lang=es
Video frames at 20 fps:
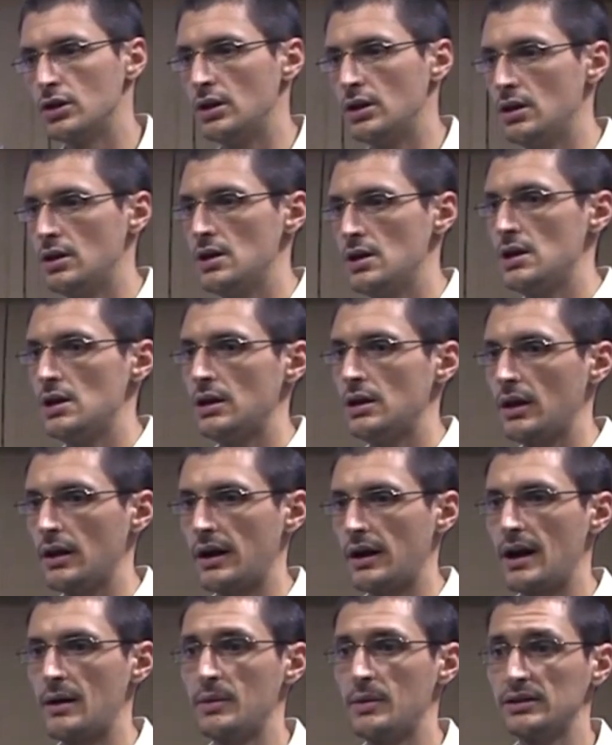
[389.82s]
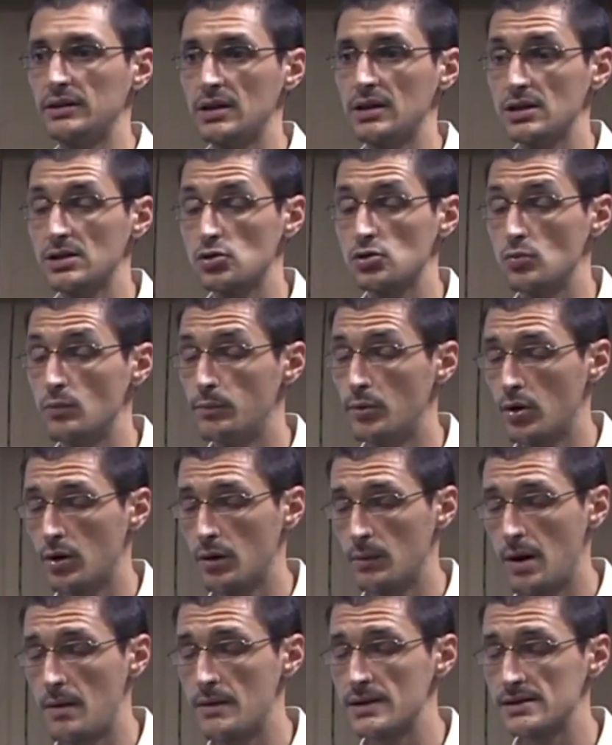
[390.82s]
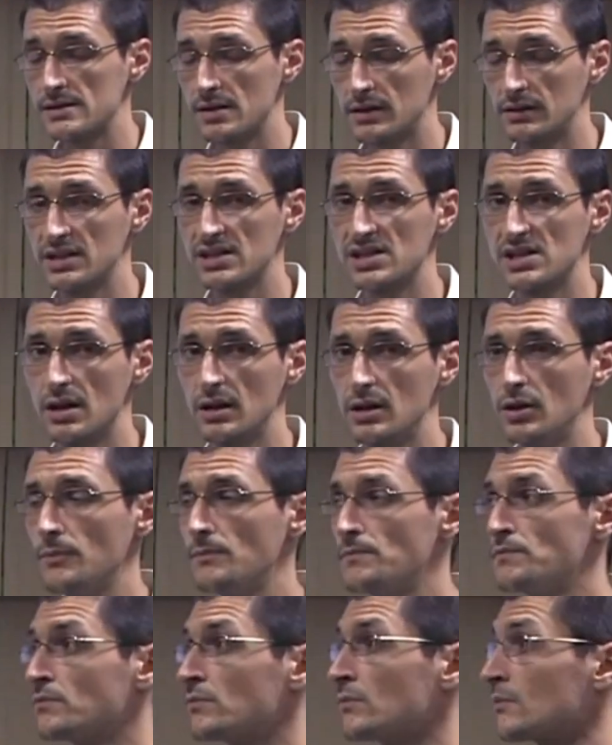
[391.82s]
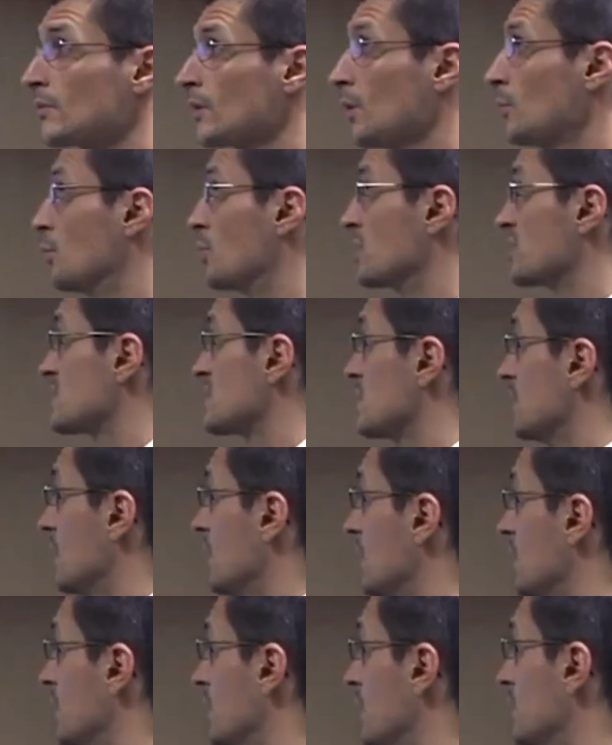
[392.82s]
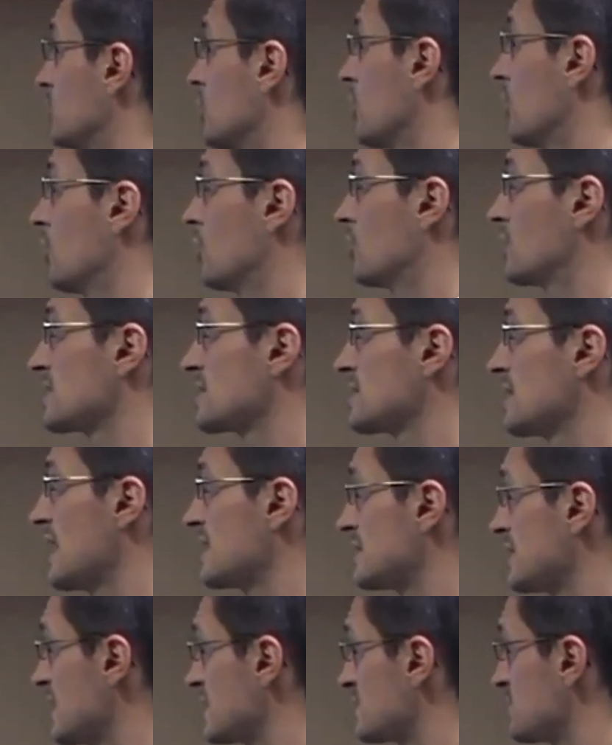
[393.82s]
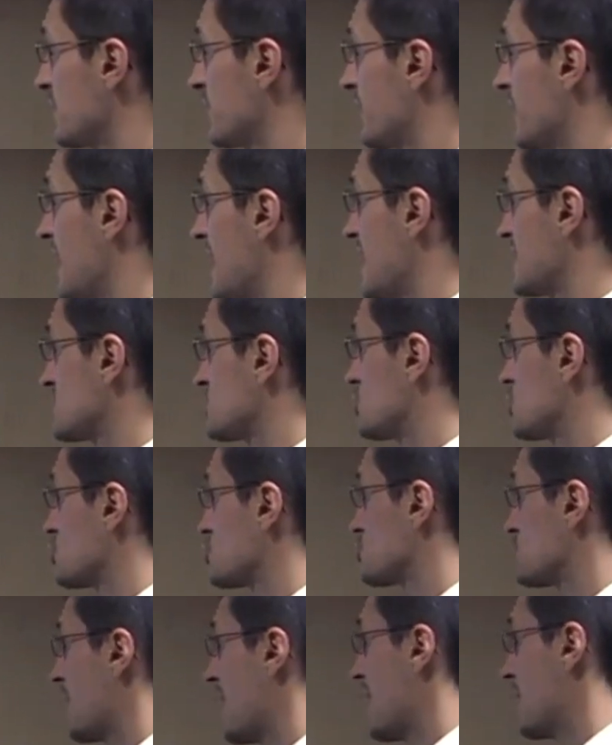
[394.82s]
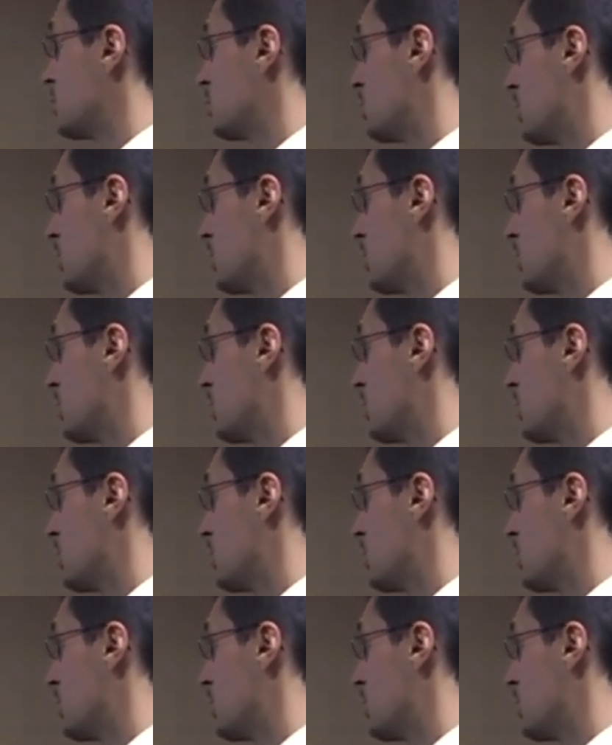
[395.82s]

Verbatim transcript: y realmente es un problema bastante serio pues eh, dentro de lo que es las, las BCAAs nos va a